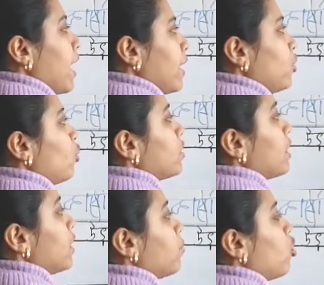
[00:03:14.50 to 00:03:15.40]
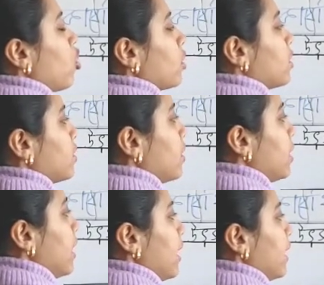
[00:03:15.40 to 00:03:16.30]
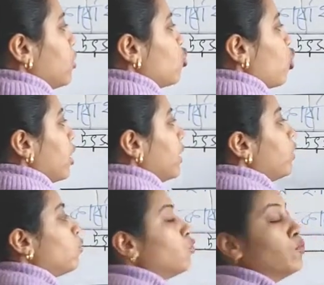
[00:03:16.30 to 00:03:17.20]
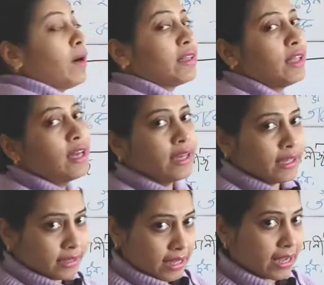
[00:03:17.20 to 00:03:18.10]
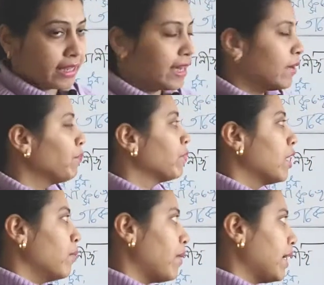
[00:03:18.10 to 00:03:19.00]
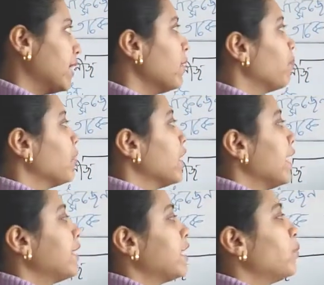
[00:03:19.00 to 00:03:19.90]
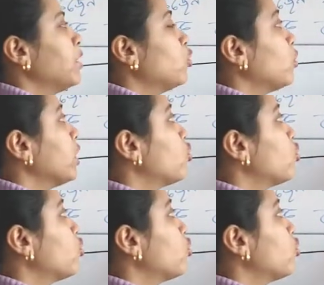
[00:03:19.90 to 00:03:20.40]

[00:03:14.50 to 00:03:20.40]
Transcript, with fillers: হাইড্রোজেন এবং অক্সিজেন এটা জলের অনুপাতে থাকে মানে এটার ভিতরে